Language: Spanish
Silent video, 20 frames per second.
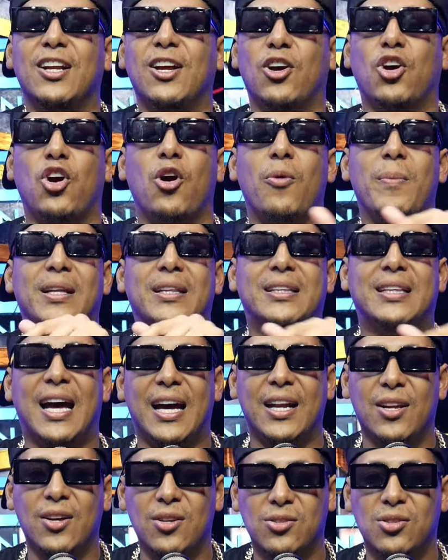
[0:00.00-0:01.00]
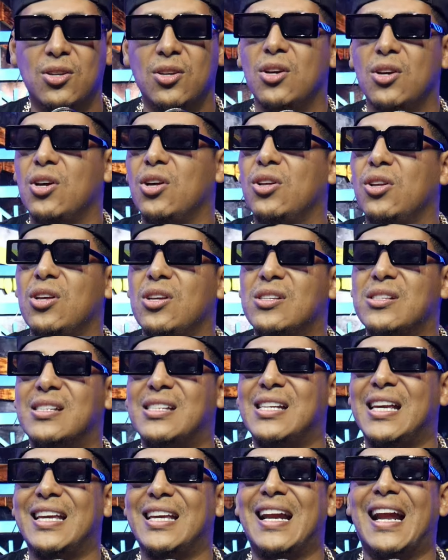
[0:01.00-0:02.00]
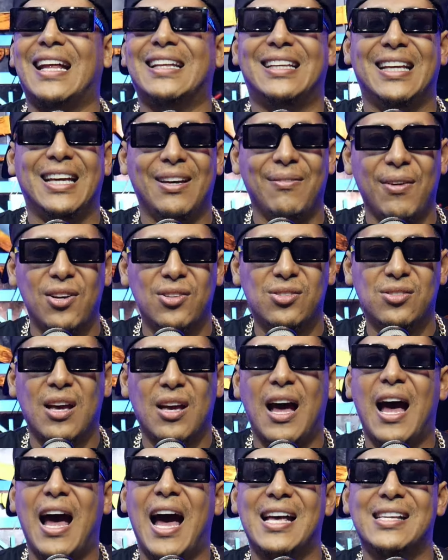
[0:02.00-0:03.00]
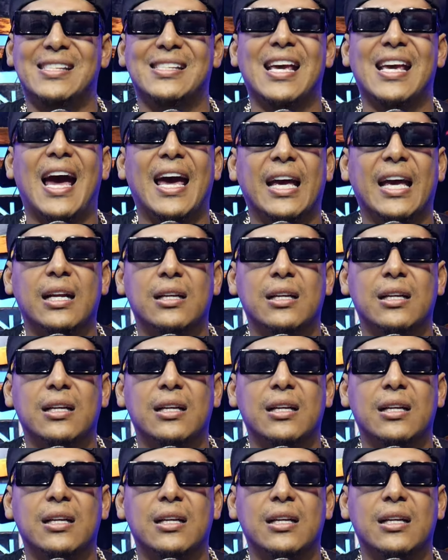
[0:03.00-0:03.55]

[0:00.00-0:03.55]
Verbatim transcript: comentarios señalativos hacia él. O